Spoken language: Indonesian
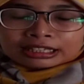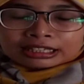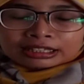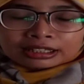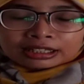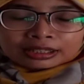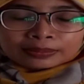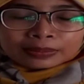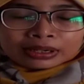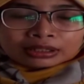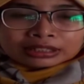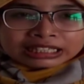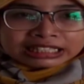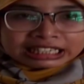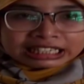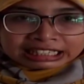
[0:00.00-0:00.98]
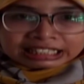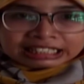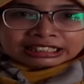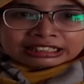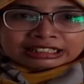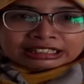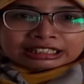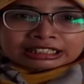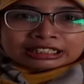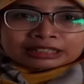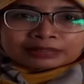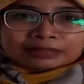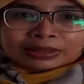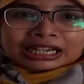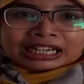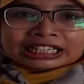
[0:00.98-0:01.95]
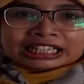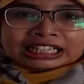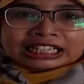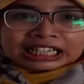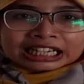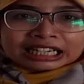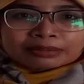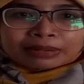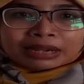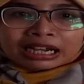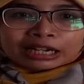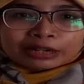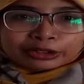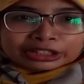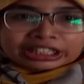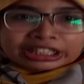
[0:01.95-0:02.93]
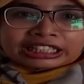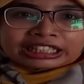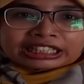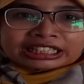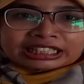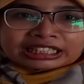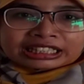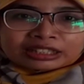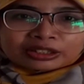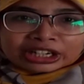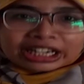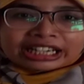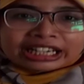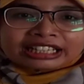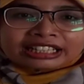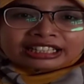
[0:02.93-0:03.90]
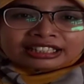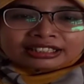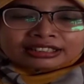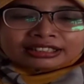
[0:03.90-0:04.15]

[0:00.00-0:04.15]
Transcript: dari jajanan uh, makanan ringan makaroni goreng